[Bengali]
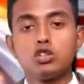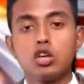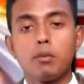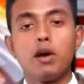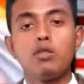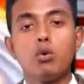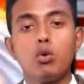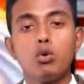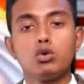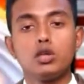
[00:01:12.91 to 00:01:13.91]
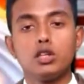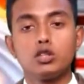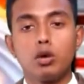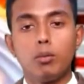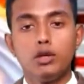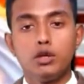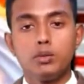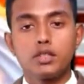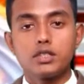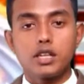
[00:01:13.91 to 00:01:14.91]
সংবাদ ও অনুষ্ঠানের সব
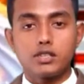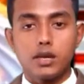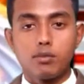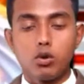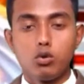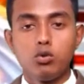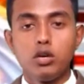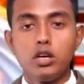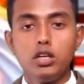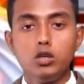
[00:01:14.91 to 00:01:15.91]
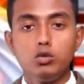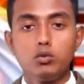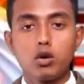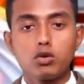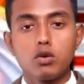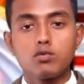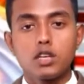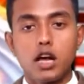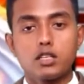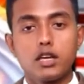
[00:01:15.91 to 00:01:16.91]
ভিডিও পেতে সাবস্ক্রাইব করুন ইউটিউব ডট কম
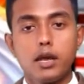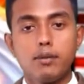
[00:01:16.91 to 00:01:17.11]
স্ল্যাশ